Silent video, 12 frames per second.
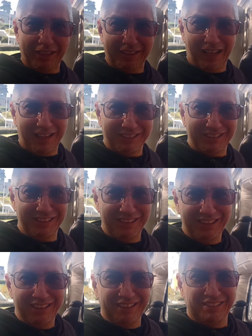tarde,
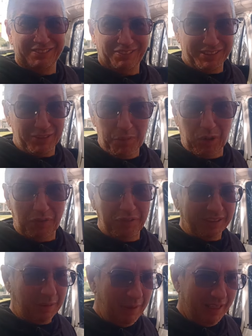fazer o meu
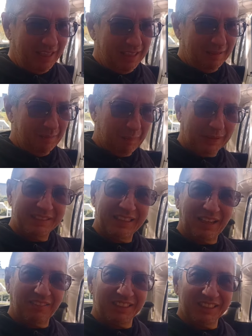café da manhã,
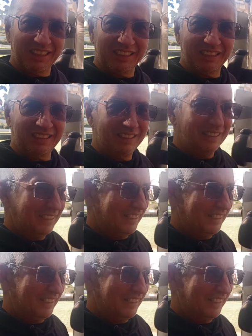passear com a Chandra,